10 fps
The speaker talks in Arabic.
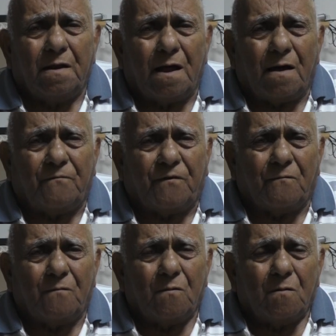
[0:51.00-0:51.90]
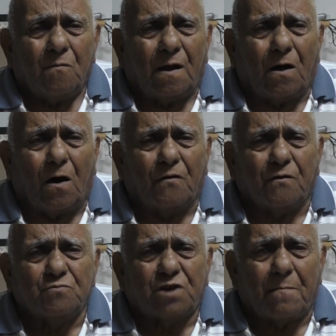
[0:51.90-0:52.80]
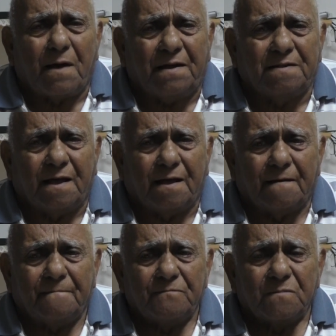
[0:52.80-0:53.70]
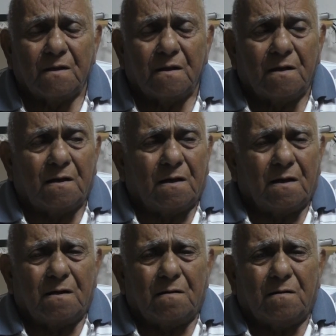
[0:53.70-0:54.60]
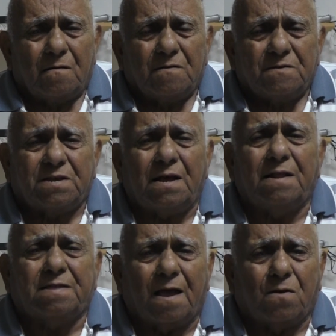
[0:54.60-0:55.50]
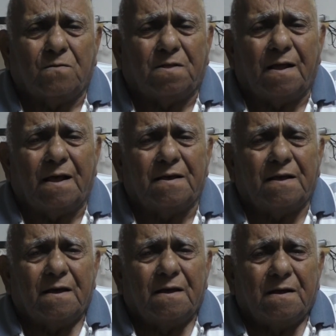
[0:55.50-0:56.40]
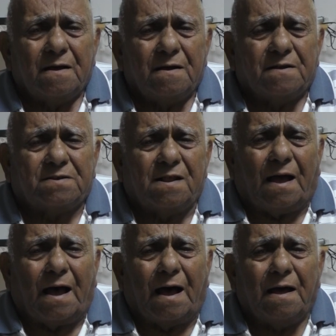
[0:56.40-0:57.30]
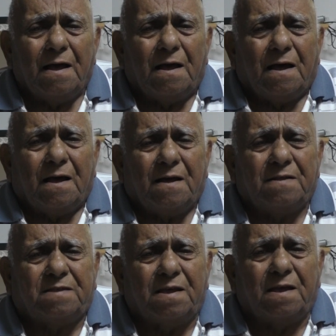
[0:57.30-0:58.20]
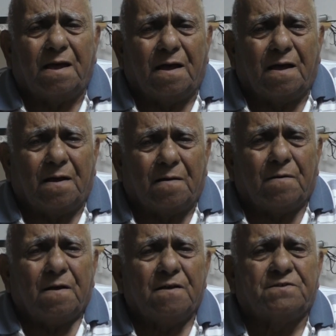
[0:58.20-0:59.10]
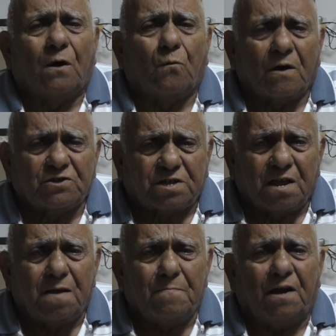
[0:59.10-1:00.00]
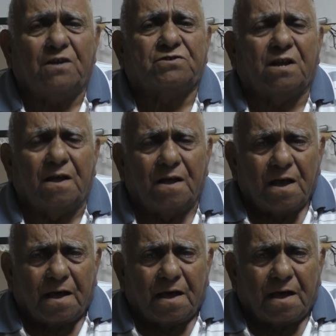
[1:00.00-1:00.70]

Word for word: هنا يعني ما لا اعظم شامع عندها سيرتها قلت لها سليحه انت آه، تزوجتي معش